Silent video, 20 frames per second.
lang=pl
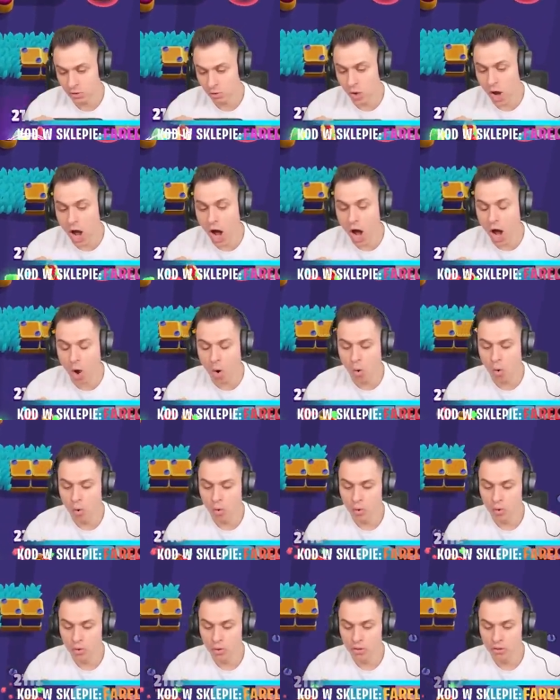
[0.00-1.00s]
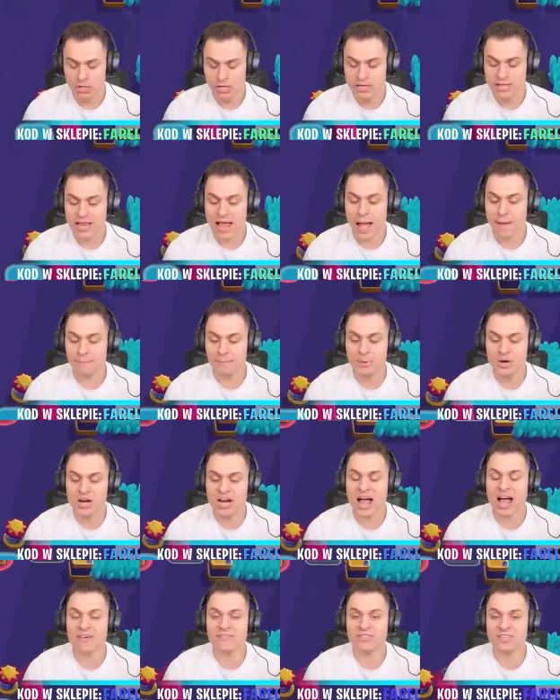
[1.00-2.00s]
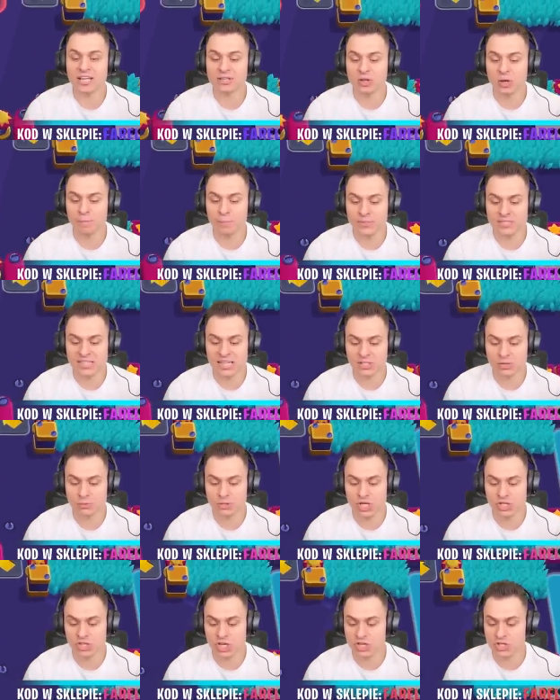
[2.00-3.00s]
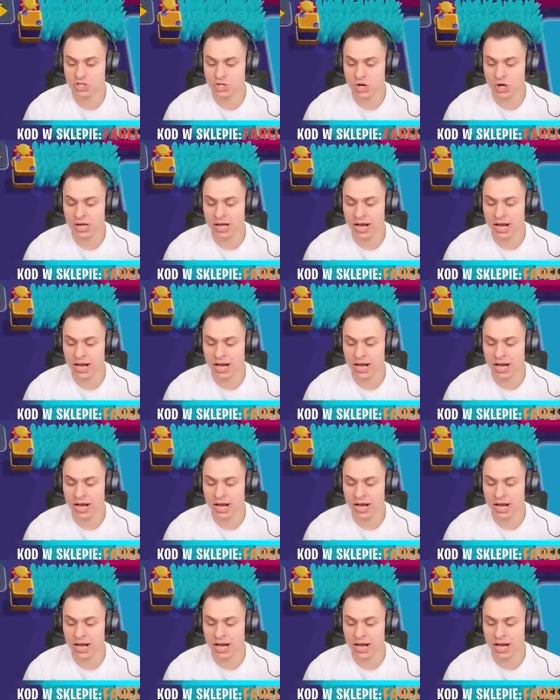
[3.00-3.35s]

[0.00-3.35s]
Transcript: O! Naprawdę tą postacią się ciężko